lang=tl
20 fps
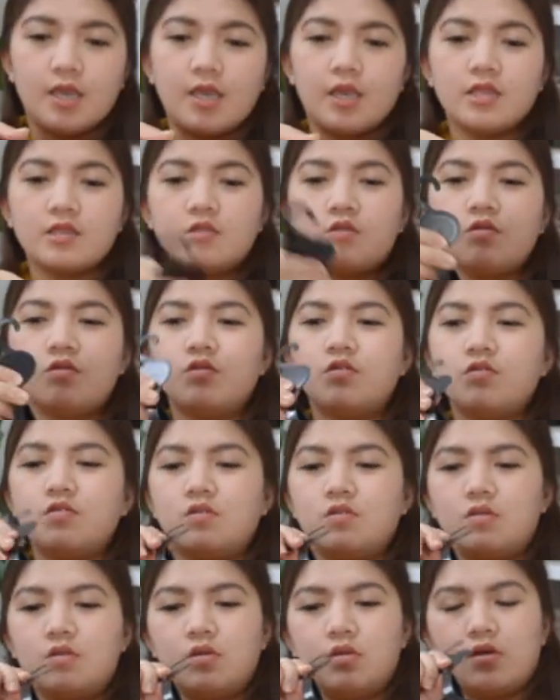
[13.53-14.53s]
Ito,
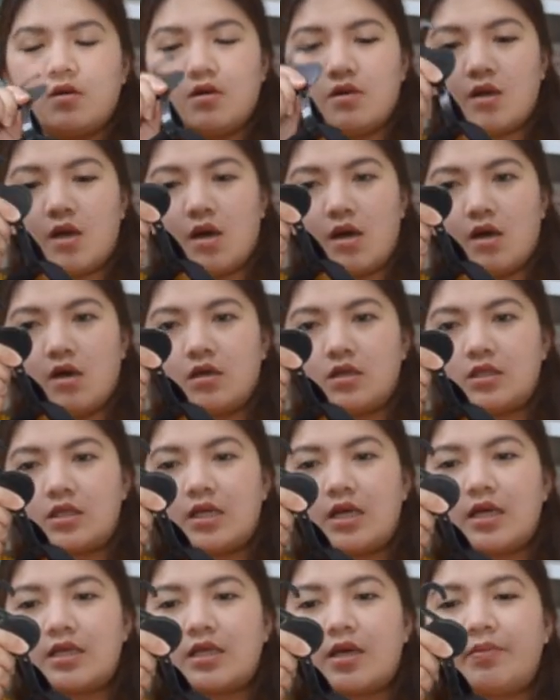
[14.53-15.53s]
uh, ah,
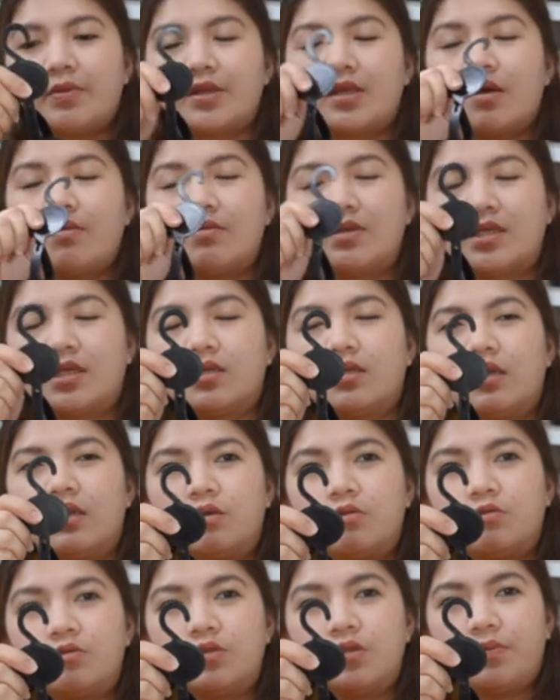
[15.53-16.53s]
sinasabit namin siya sa
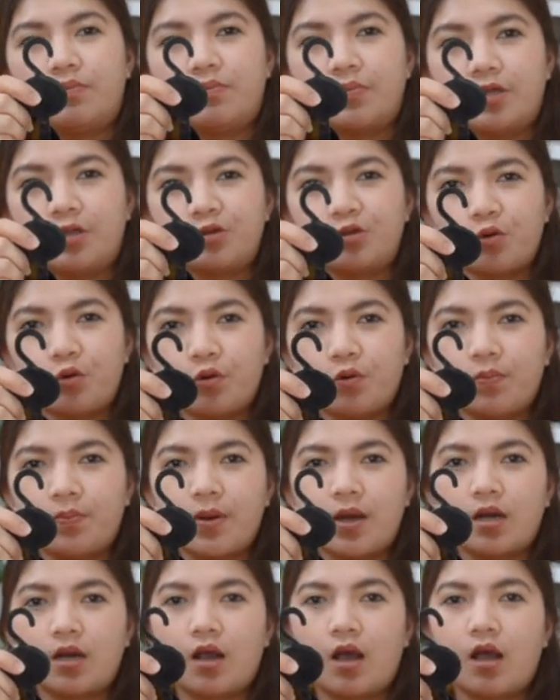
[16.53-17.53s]
likod ng pinto
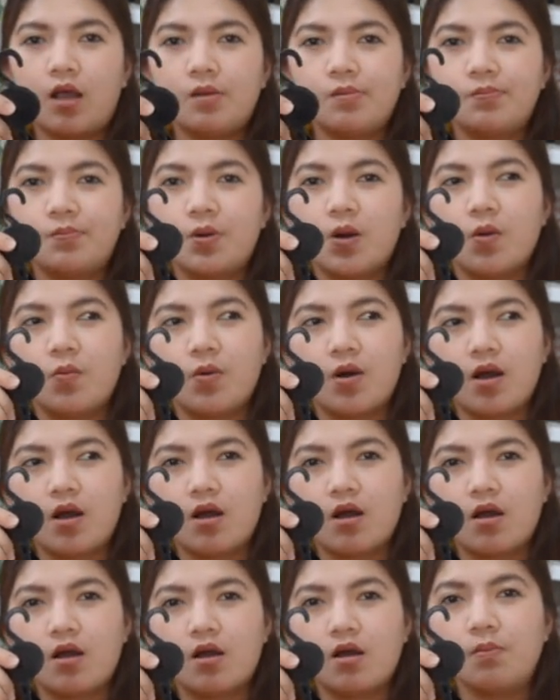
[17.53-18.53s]
para
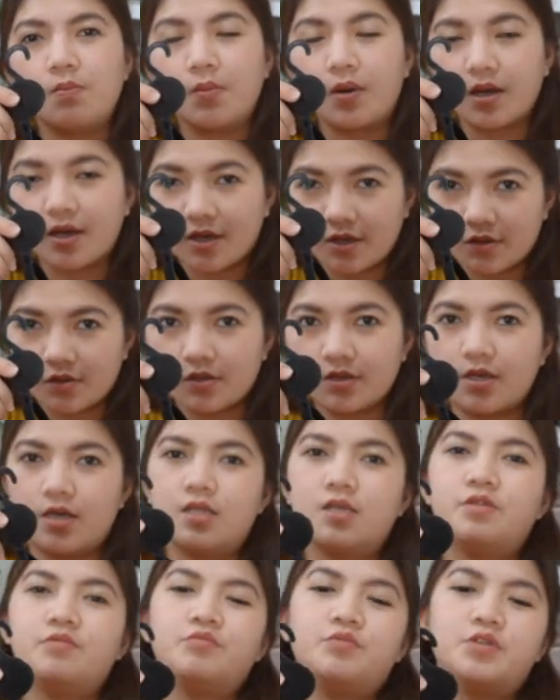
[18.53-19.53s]
halimbawa magkaroon
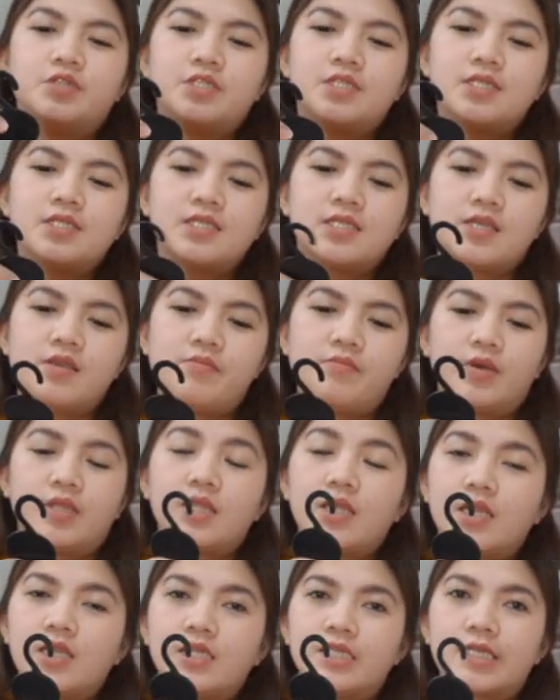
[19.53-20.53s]
nga ng emergency,
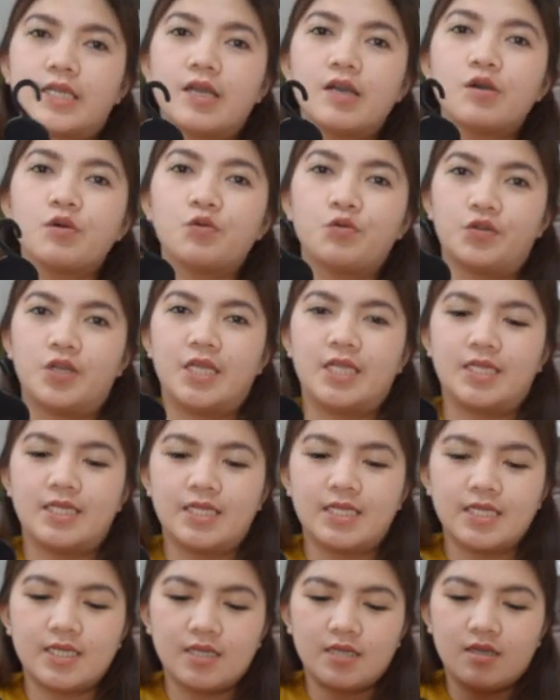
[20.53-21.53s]
madali siyang kunin.
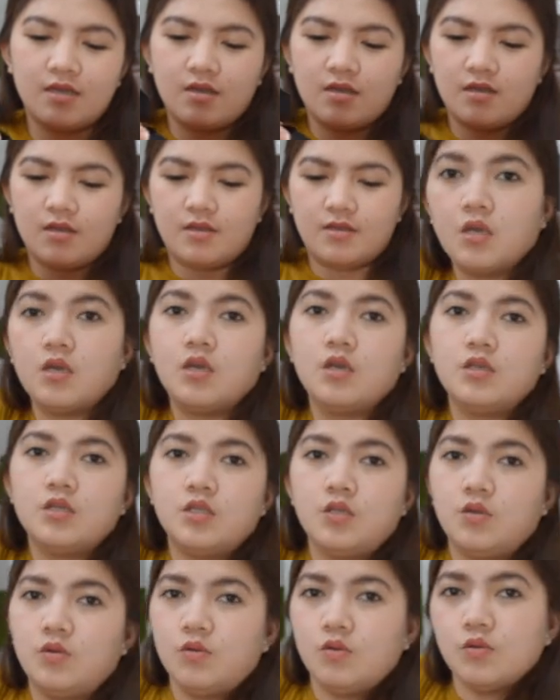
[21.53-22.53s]

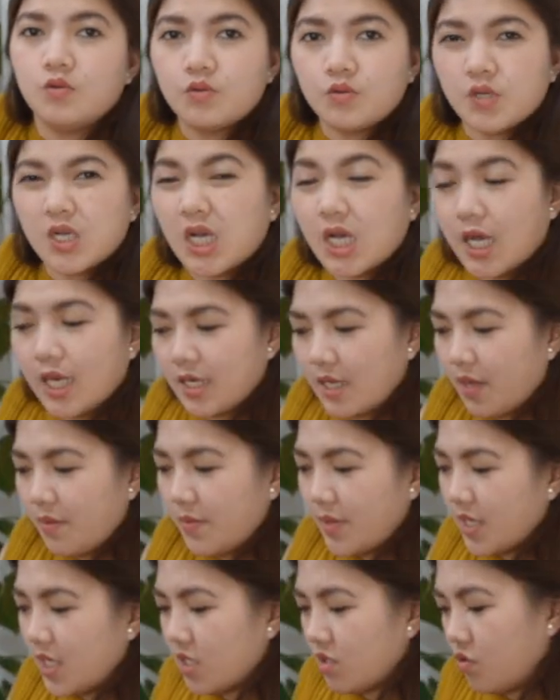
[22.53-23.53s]
So, ang
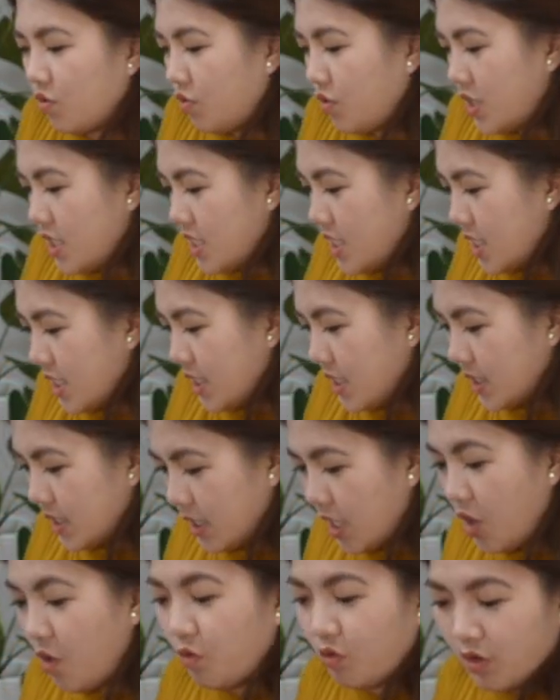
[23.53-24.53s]
laman nito is
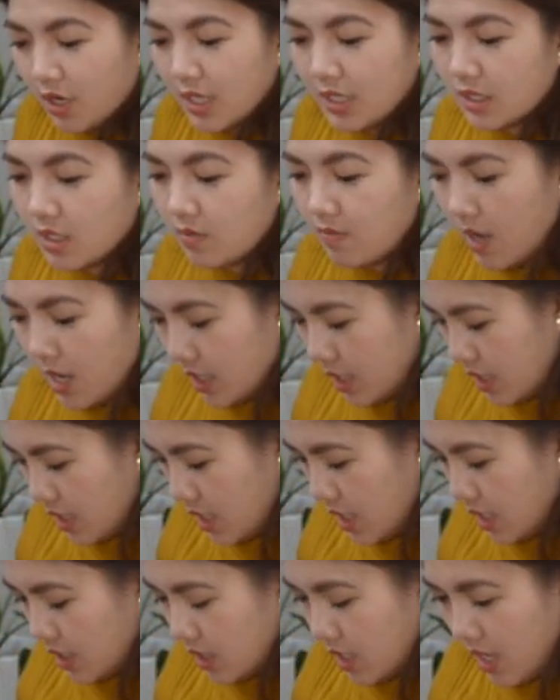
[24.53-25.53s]
ngayon ko lang din
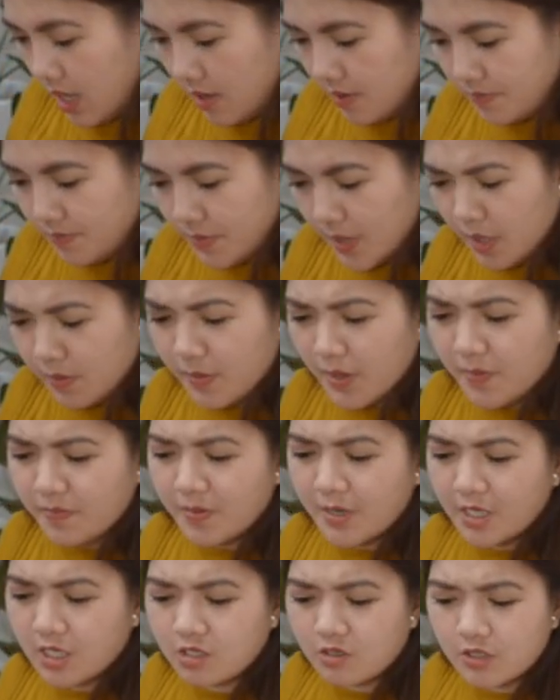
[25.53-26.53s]
makikita. Pero may
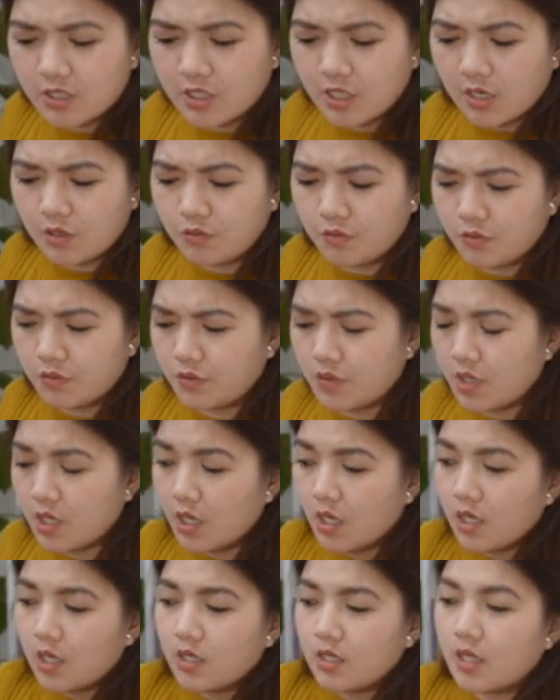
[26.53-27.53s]
picture siya nung
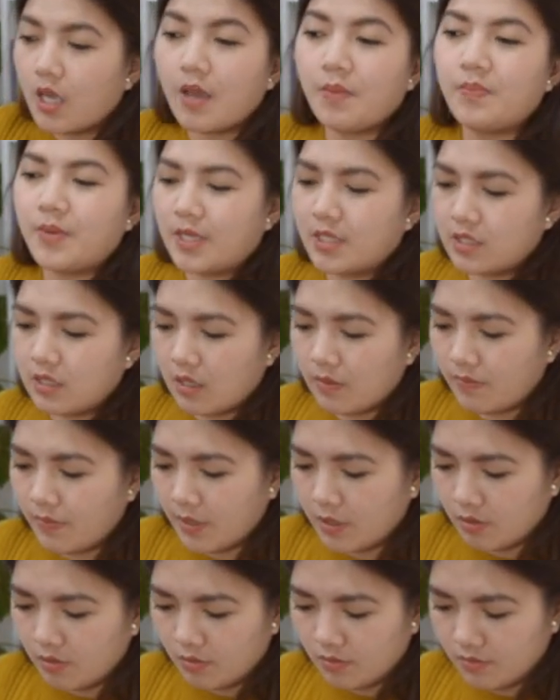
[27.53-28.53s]
naka-plastic
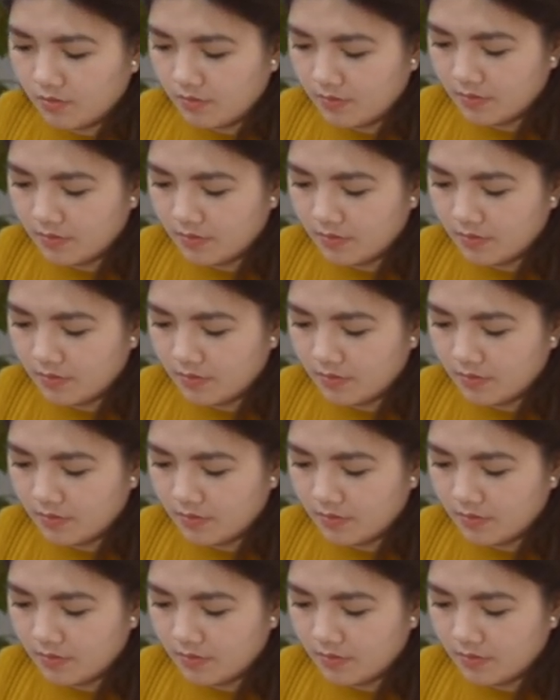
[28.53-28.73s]
pa to.